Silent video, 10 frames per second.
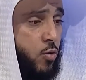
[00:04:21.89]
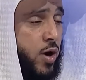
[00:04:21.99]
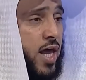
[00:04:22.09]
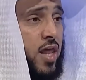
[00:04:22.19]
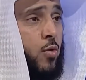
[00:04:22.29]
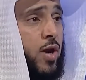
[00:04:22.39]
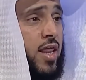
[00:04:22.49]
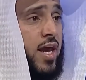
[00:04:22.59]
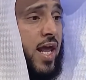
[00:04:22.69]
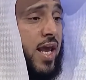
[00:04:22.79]
وهذا هو
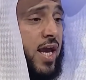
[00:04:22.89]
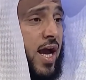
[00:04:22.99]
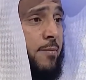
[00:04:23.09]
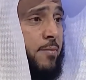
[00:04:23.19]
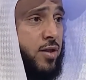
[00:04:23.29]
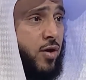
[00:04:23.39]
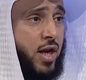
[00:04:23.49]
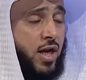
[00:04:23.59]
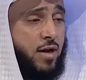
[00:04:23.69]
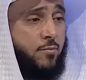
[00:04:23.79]
الذي عليه عامة
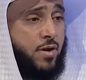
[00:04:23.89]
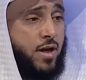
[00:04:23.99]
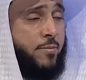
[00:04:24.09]
أهل العلم